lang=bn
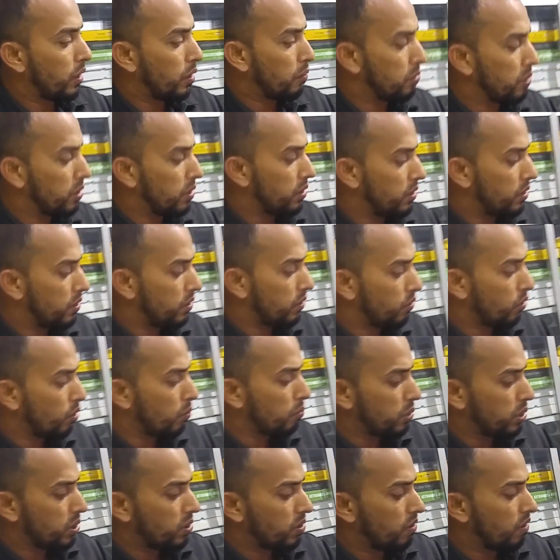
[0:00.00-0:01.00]
আপনাদের
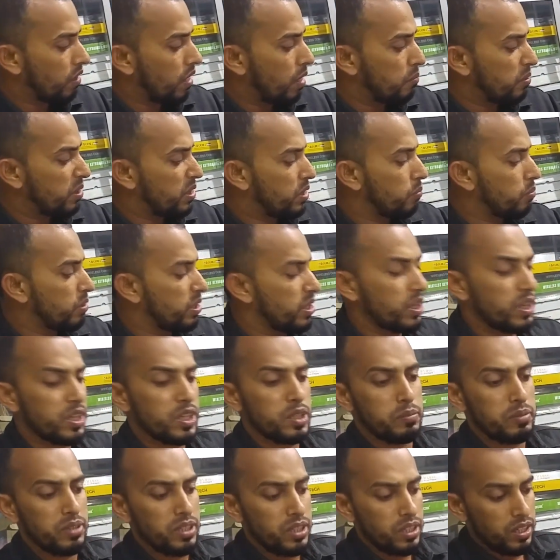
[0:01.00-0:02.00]
কম্পিউটার লাইব্রেরিটি বেড়ে
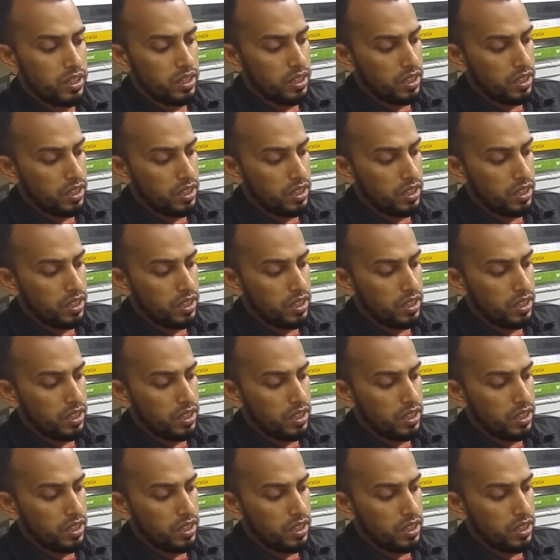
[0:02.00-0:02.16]
আসবে